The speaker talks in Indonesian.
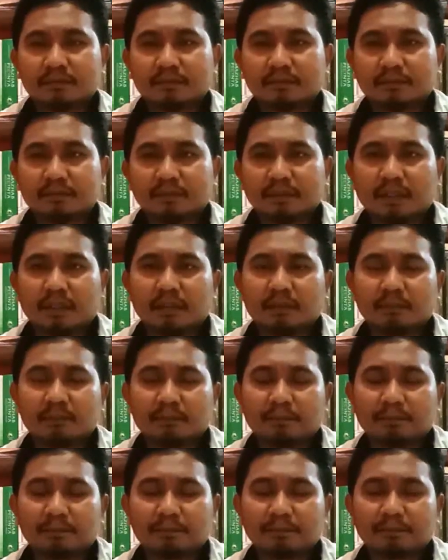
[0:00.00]

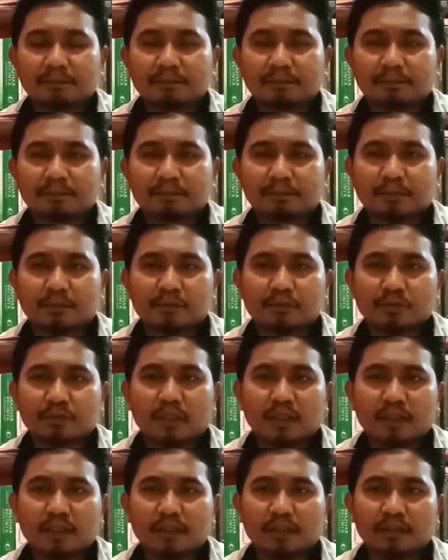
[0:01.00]
Dan
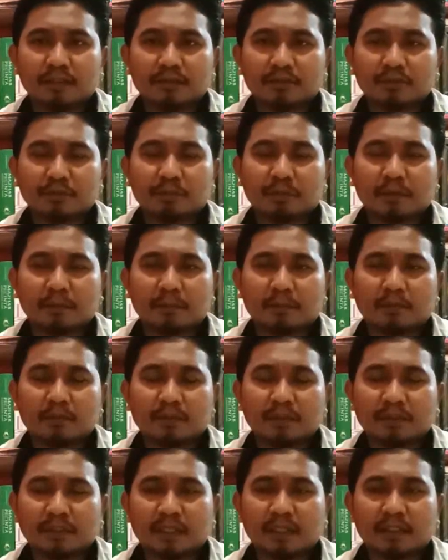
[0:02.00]
persoalan yang coba
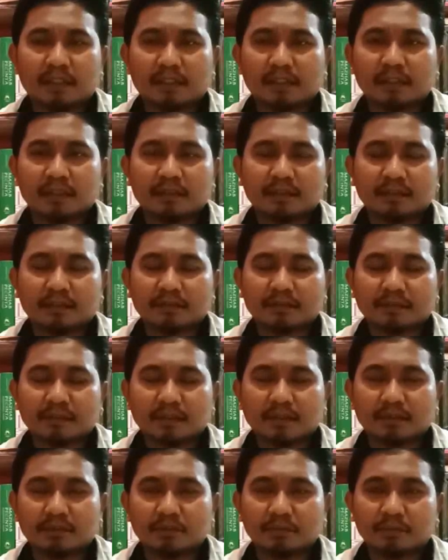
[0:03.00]
mau kita angkat, yang
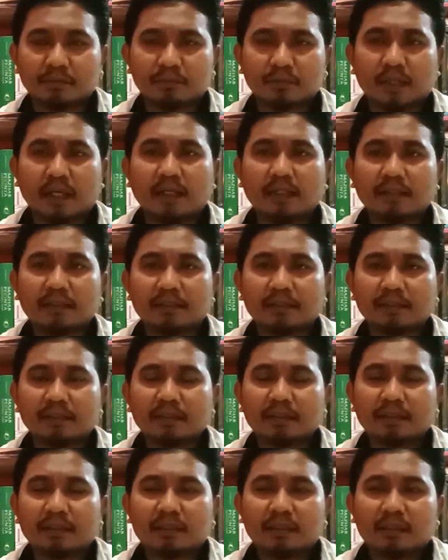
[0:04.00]
saya coba ulangi
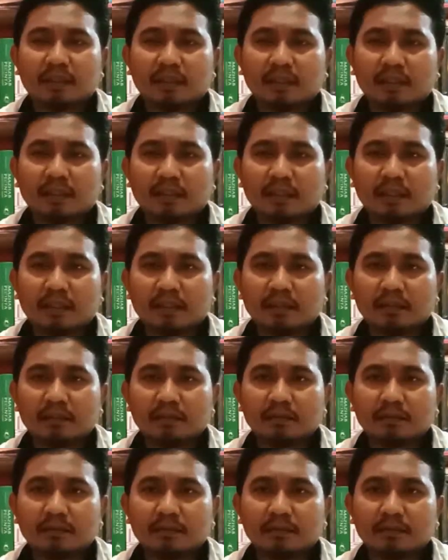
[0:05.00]
adalah
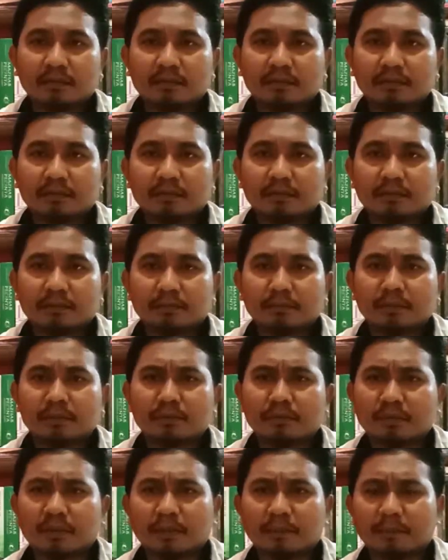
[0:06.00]
eh,
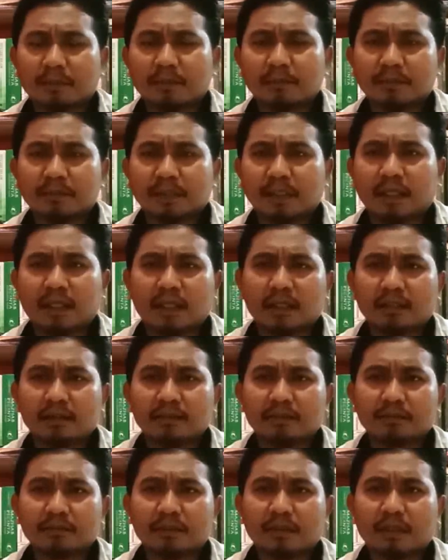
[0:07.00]
mengungkap kebenaran
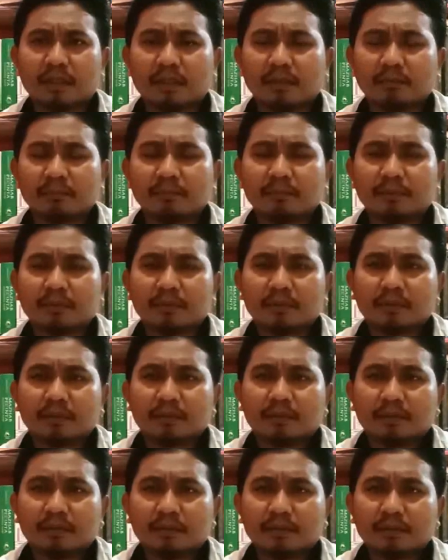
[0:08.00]
itu dalam
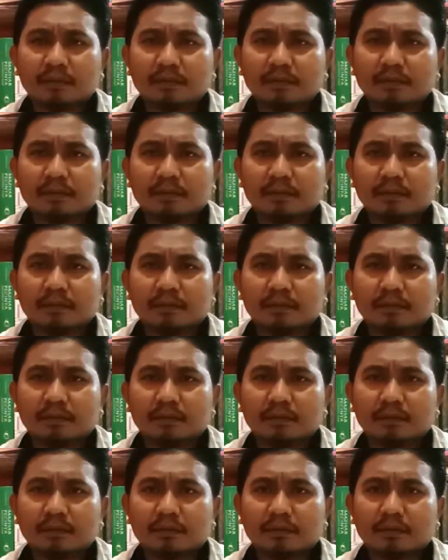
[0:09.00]
eh,
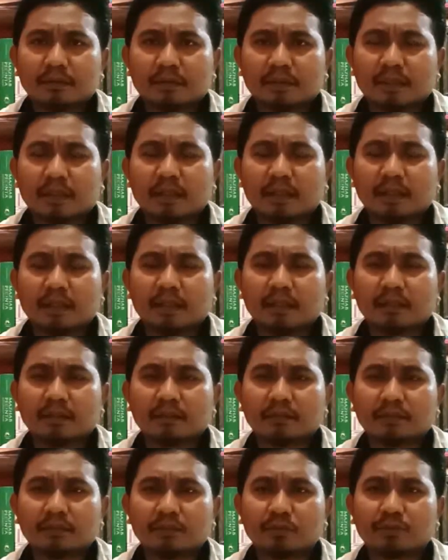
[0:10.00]
ranah
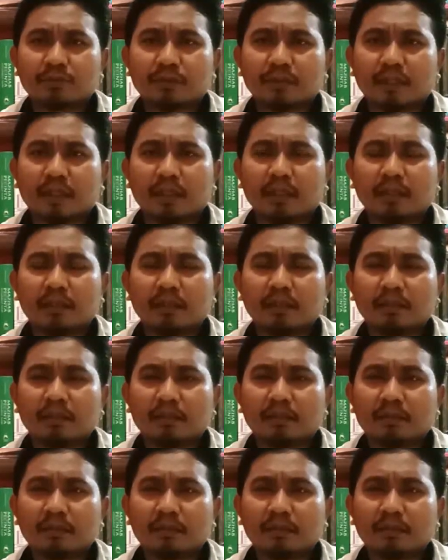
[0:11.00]
sosial,